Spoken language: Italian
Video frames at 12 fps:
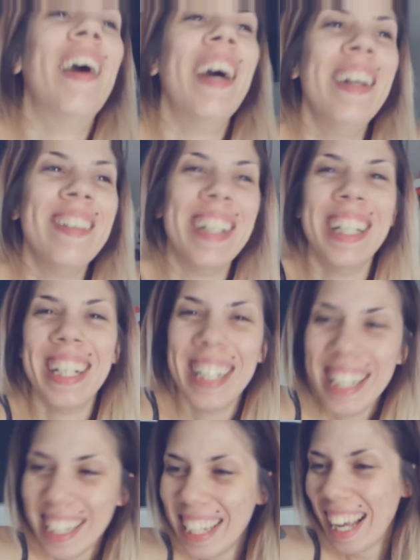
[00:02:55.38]
però almeno
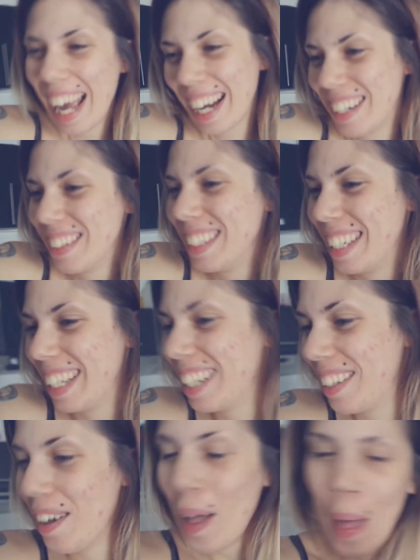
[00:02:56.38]
è
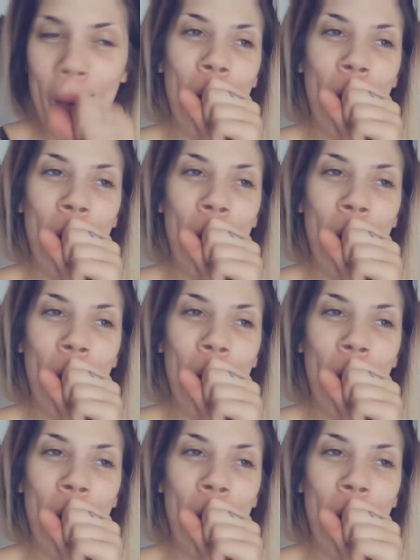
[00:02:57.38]
contento.